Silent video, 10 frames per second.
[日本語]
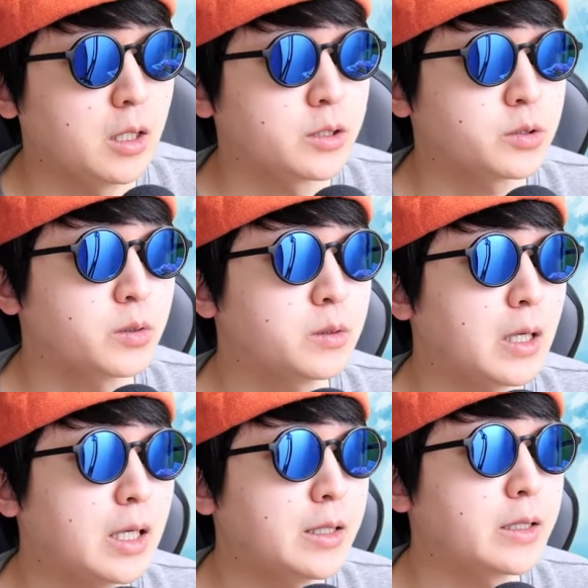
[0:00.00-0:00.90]
ちょっとよく
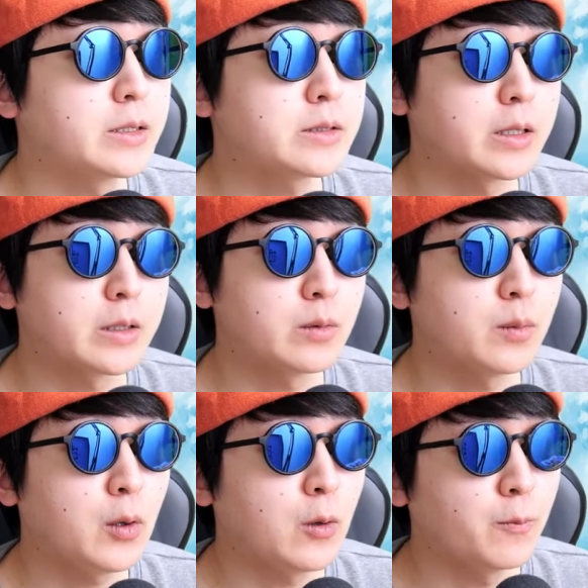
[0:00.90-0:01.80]
分かんないんですけれど
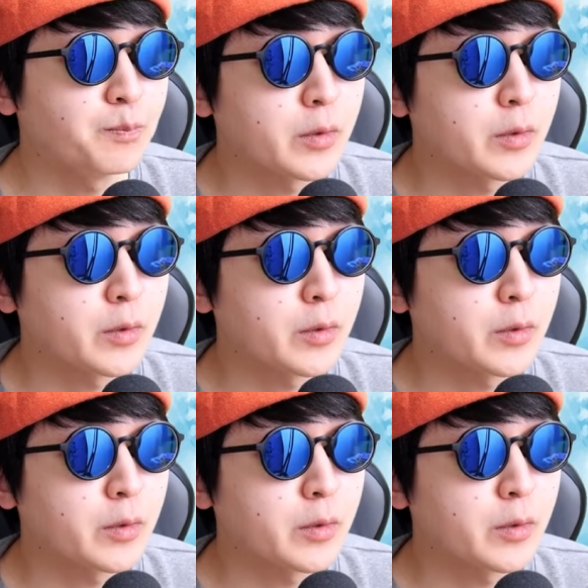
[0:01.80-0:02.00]
も